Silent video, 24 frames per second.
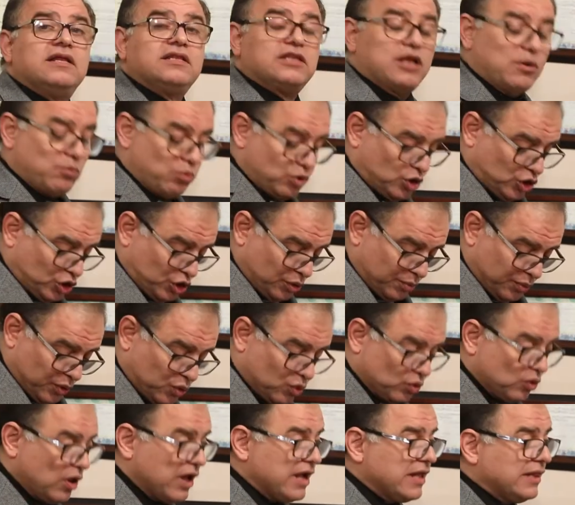طب
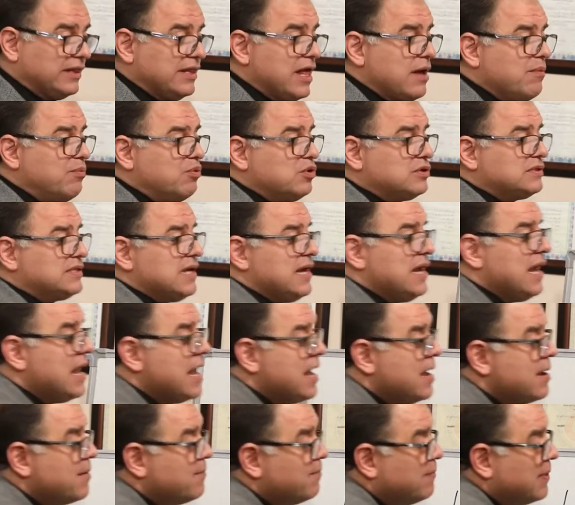والتيبركلايد ليبروسي
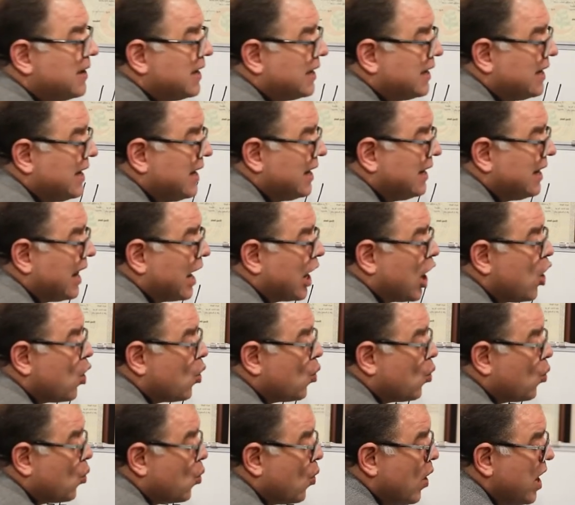بيجي لك
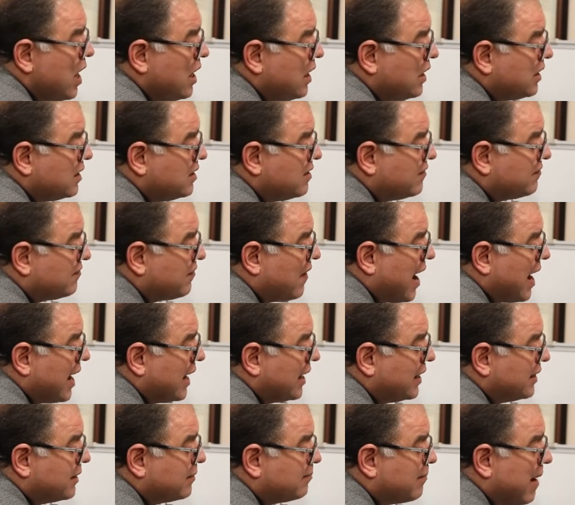ويل
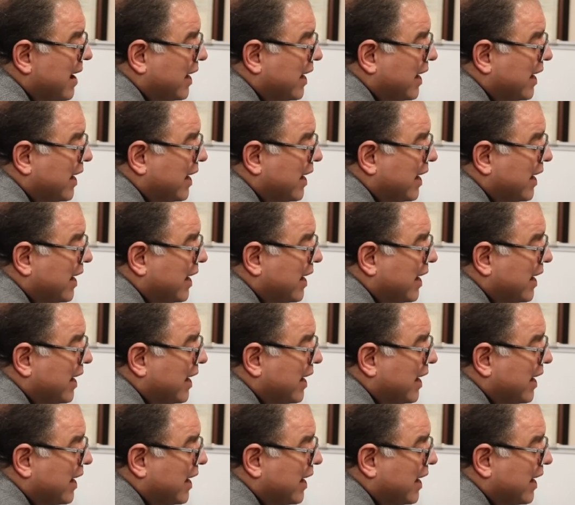ديفاين